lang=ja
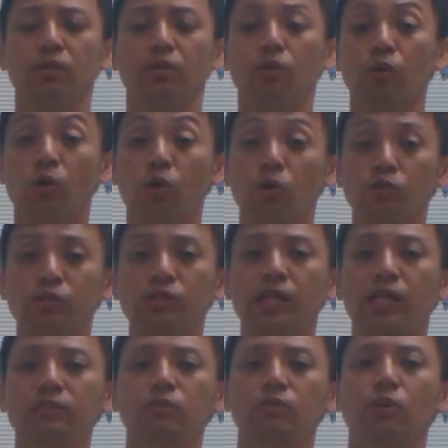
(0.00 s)
この
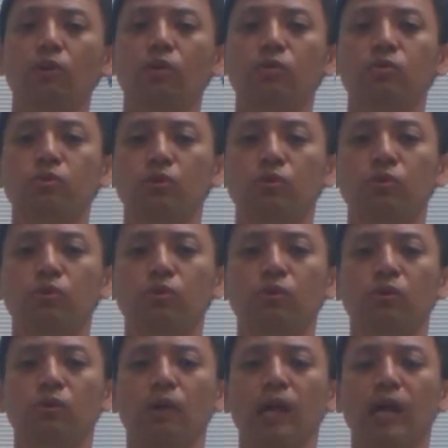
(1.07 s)
57つの運動という
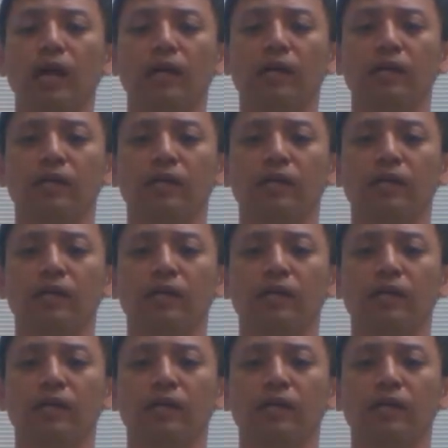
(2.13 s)
のは